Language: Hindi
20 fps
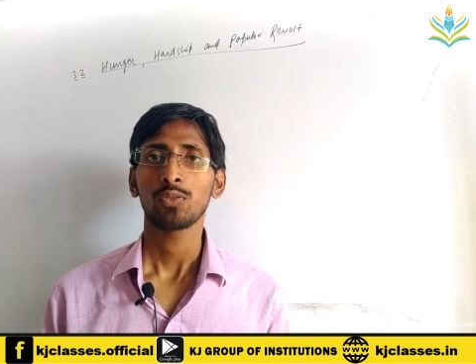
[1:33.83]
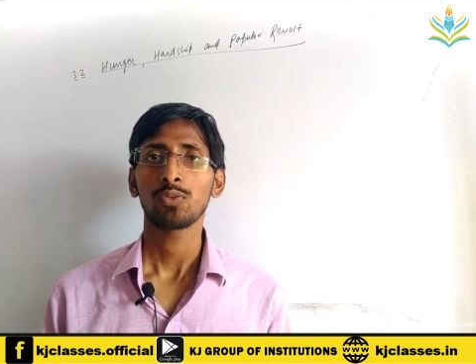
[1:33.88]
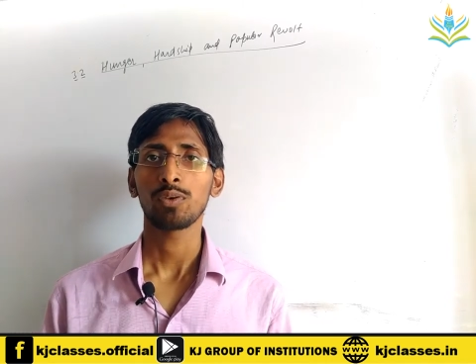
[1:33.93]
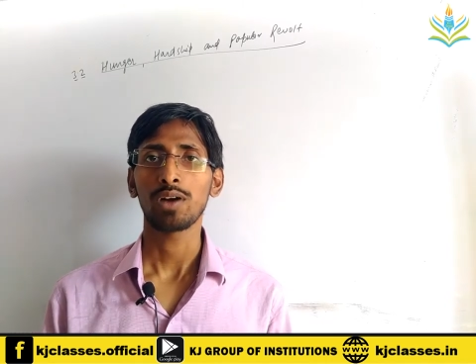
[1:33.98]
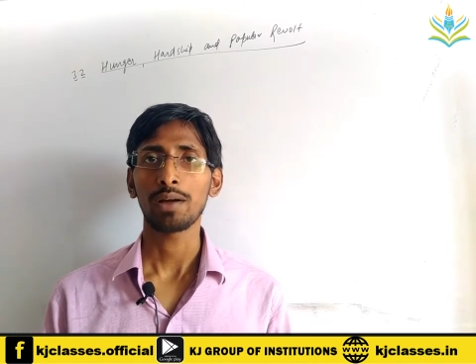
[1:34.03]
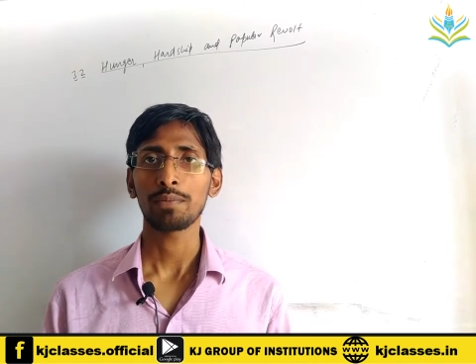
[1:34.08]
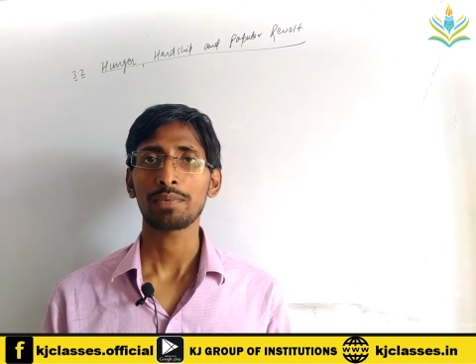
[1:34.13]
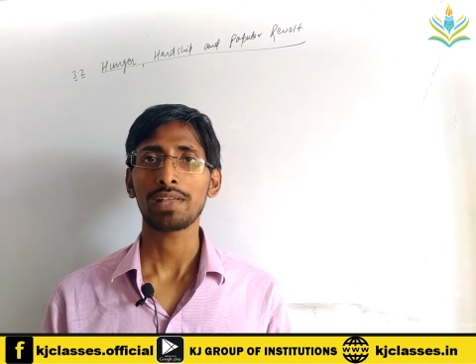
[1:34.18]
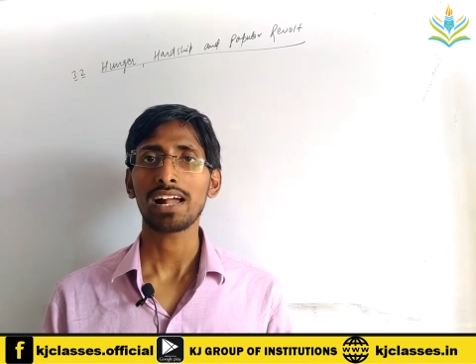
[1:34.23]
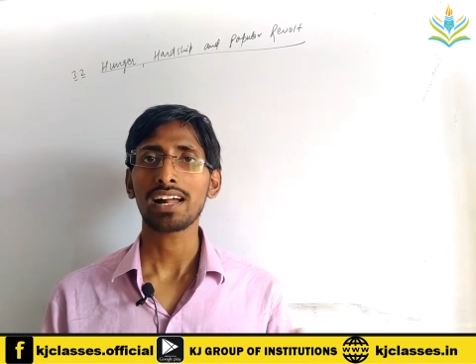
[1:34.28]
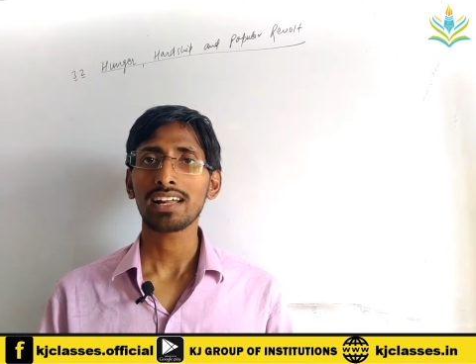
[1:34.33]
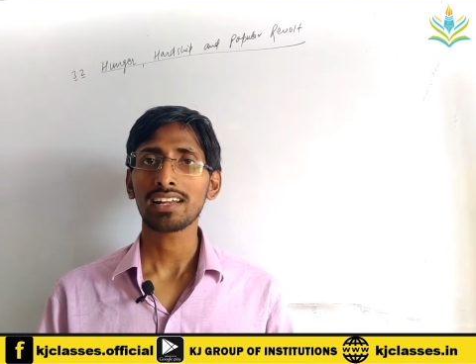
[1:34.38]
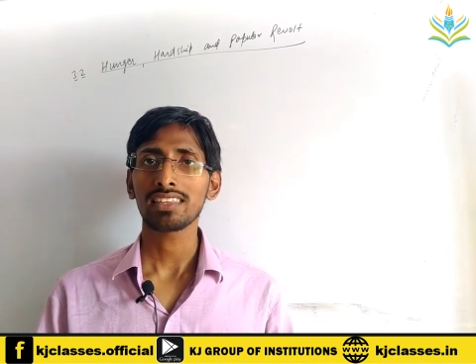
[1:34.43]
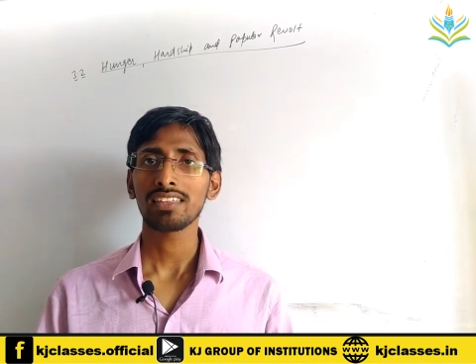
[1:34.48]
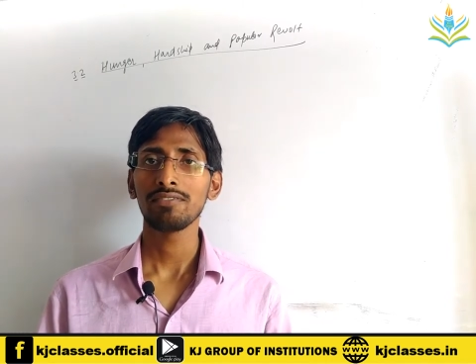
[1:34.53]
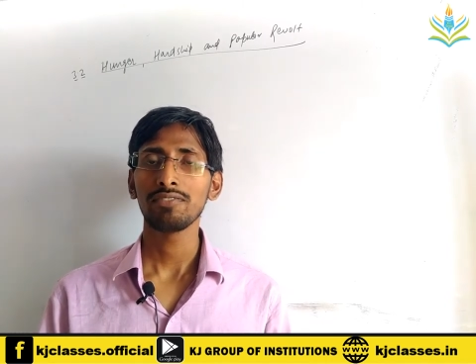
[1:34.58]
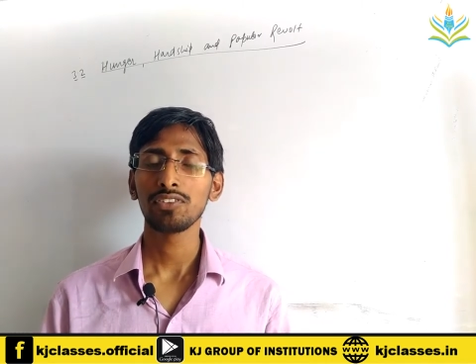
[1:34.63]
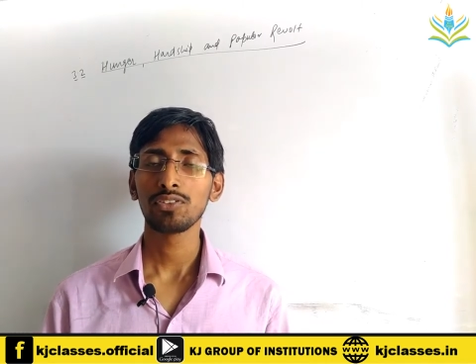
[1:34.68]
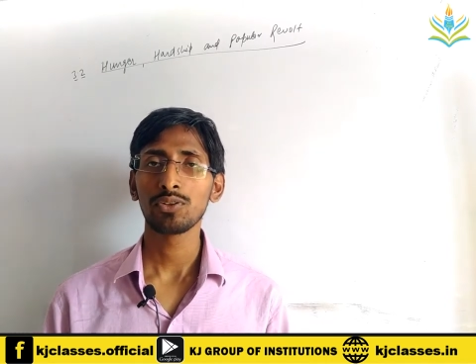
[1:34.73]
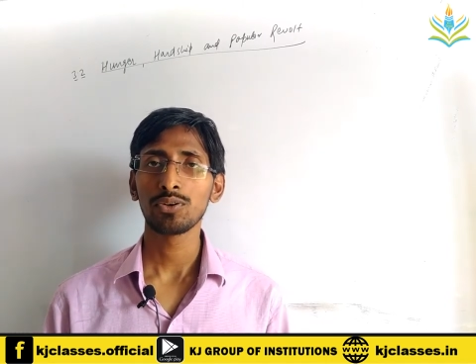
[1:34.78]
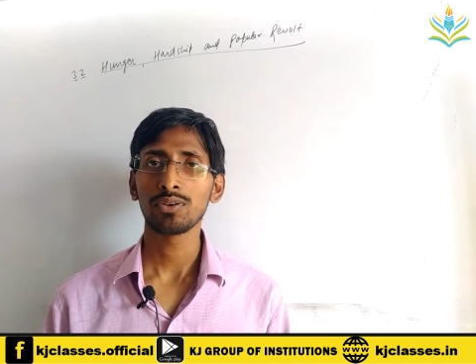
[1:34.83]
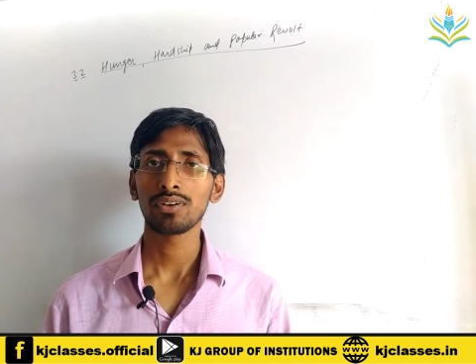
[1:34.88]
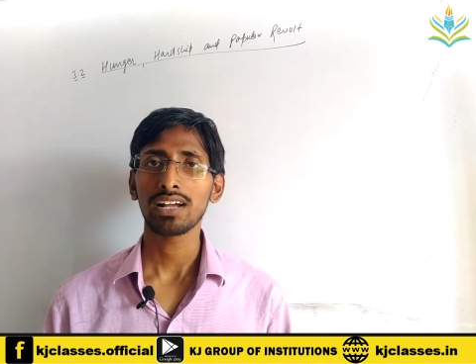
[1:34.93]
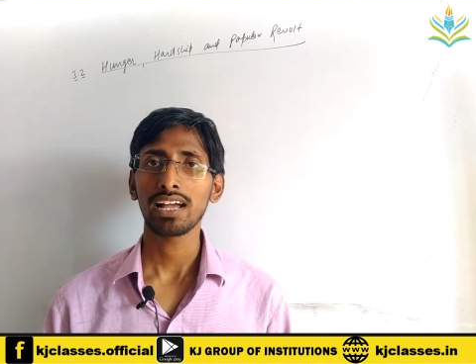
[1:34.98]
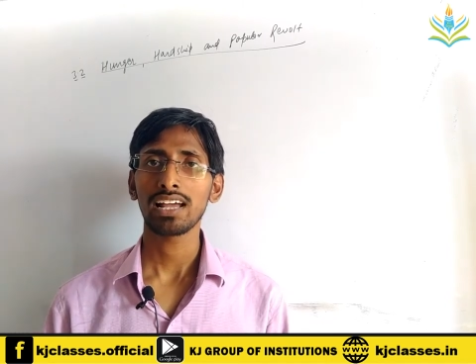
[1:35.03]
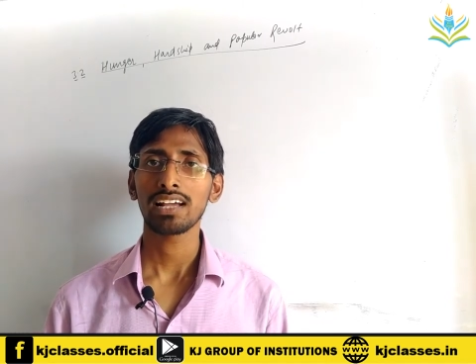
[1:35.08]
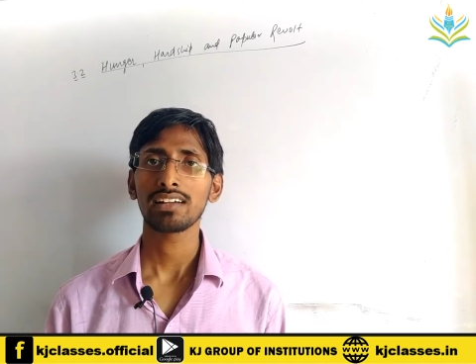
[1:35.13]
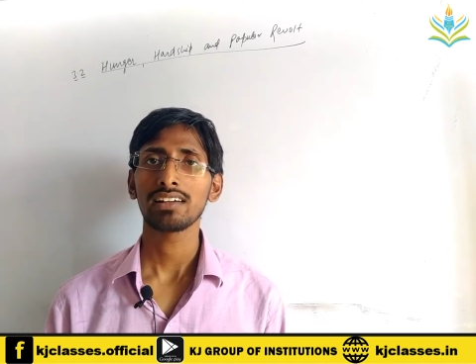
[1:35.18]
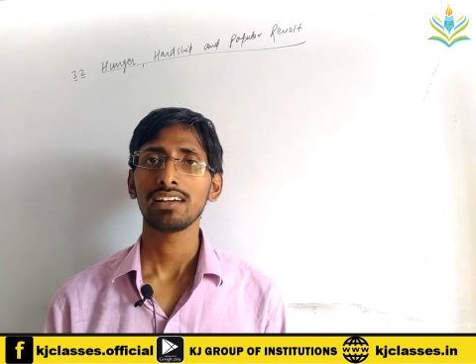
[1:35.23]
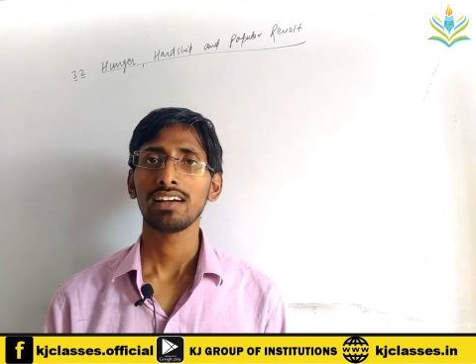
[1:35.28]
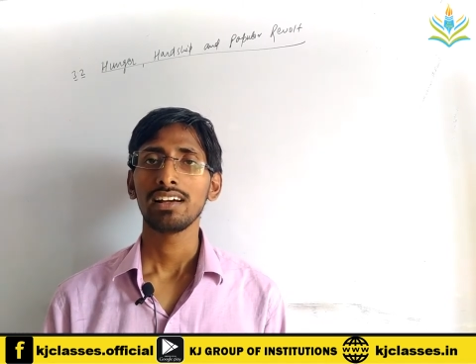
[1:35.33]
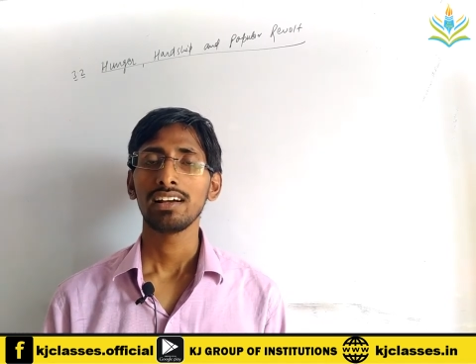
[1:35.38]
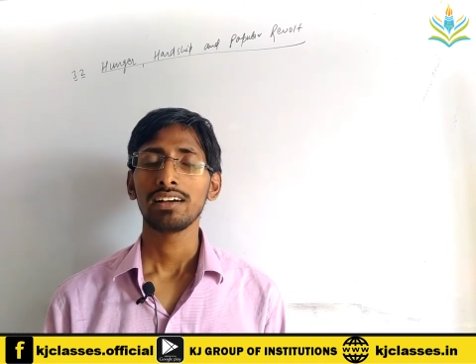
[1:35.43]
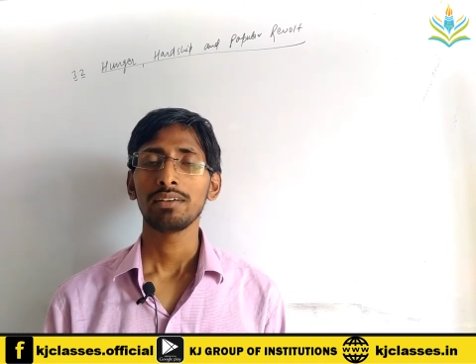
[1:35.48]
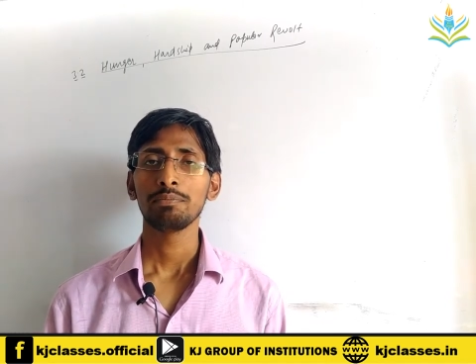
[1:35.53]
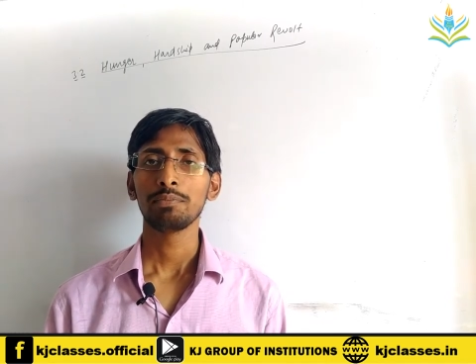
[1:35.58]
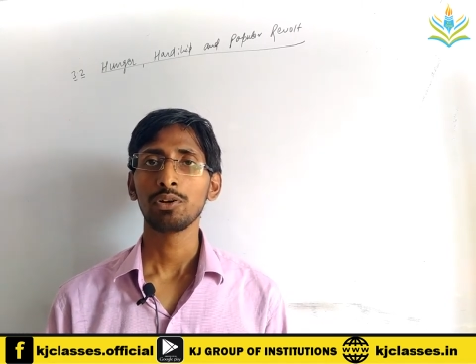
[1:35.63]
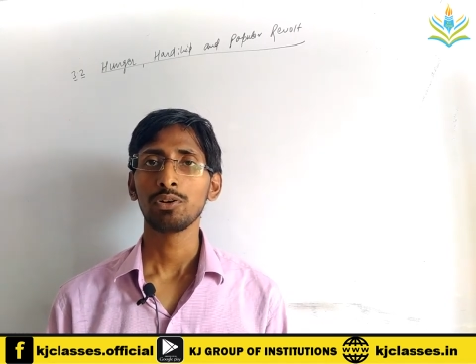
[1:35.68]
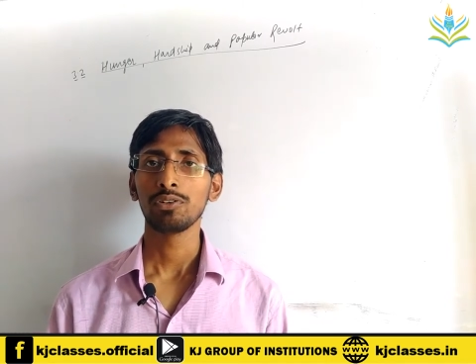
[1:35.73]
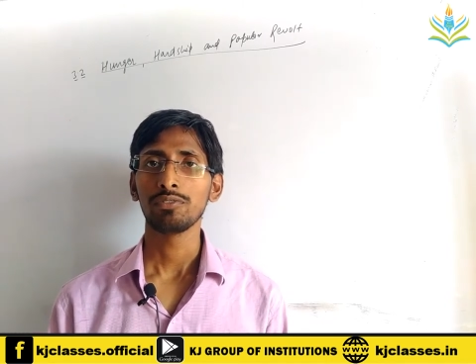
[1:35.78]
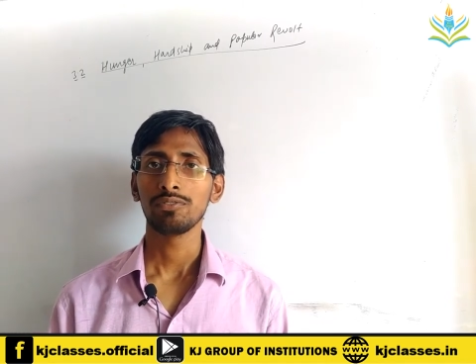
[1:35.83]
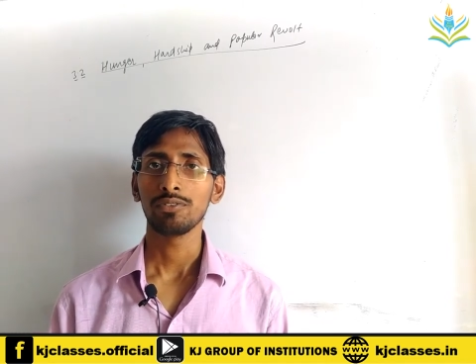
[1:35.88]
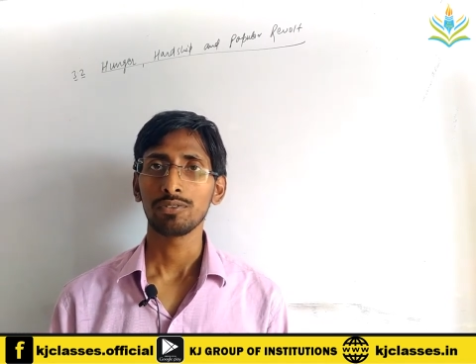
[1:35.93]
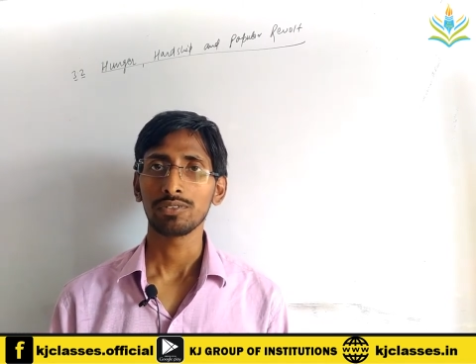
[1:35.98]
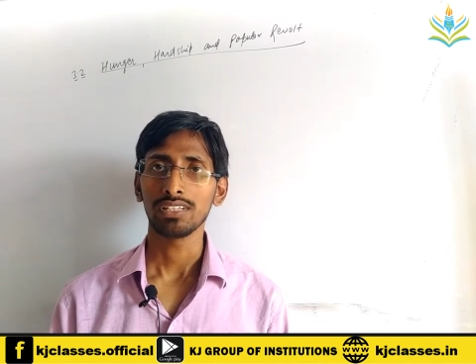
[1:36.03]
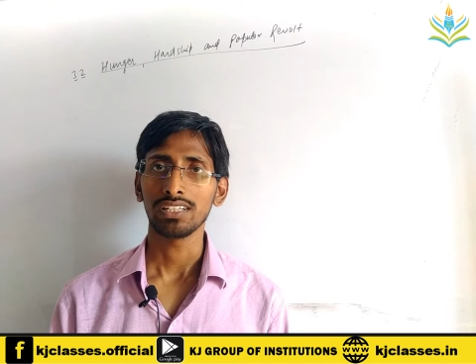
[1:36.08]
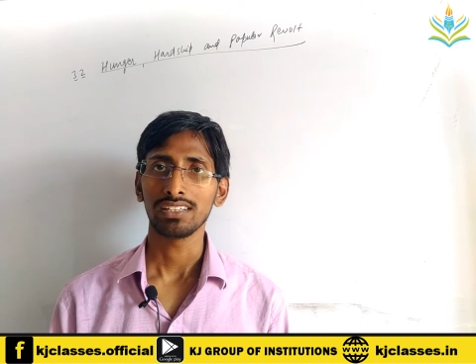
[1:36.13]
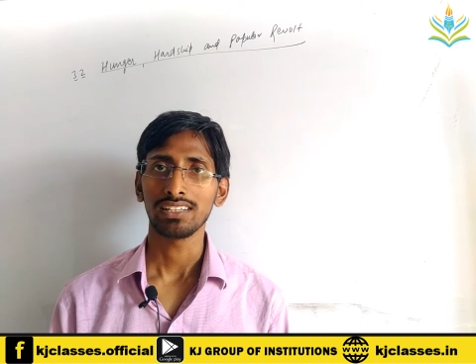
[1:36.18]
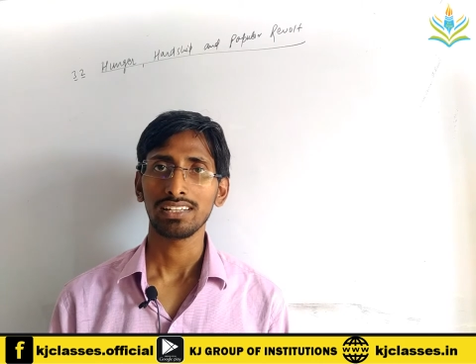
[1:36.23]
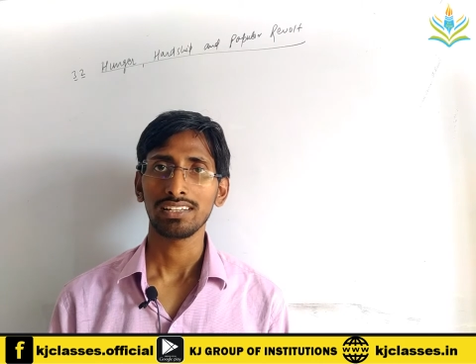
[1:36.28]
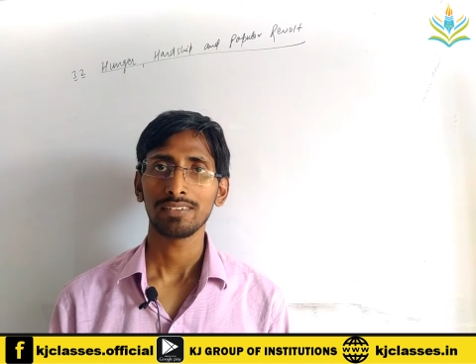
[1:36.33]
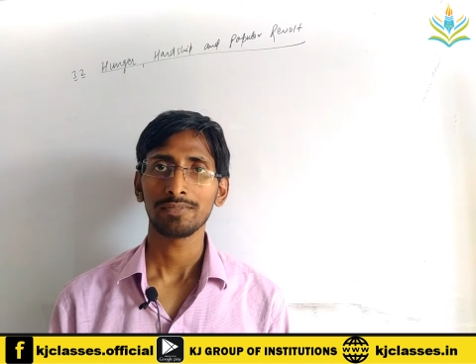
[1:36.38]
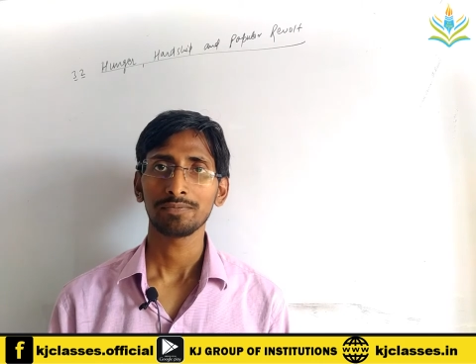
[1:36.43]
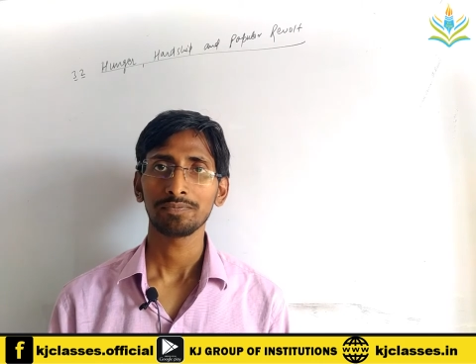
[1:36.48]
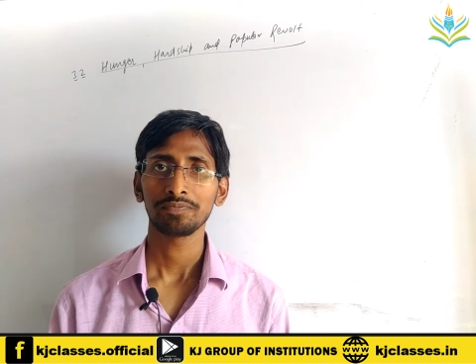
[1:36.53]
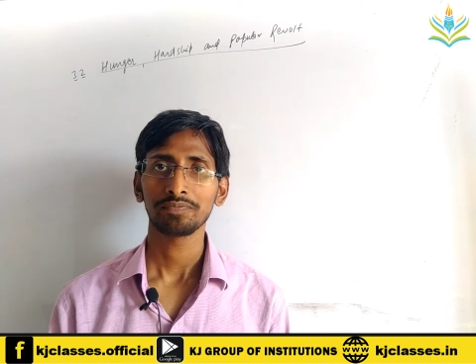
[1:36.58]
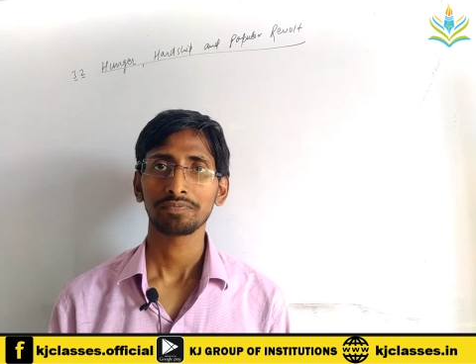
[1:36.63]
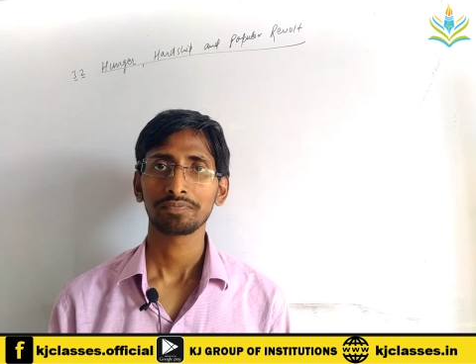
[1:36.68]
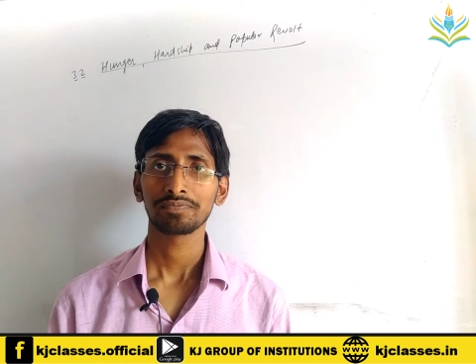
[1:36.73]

तो आप क्या करते हैं विद्रोह का एक बिगुल फूक देते हैं